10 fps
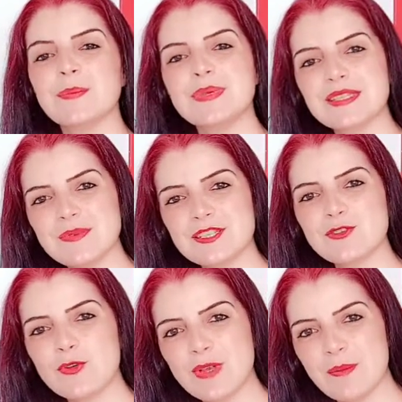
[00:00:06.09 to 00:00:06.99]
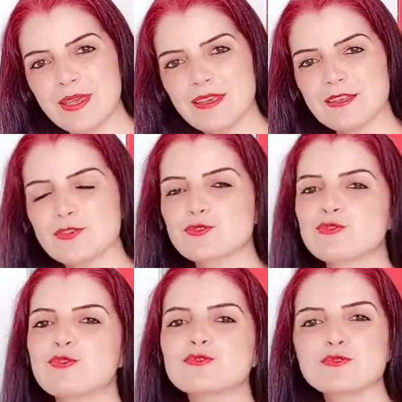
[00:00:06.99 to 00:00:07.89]
Bizim için önemi
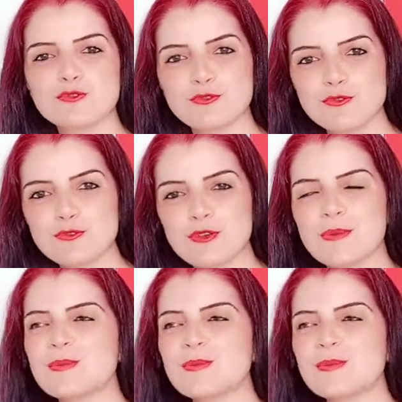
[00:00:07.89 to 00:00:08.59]
sonsuz,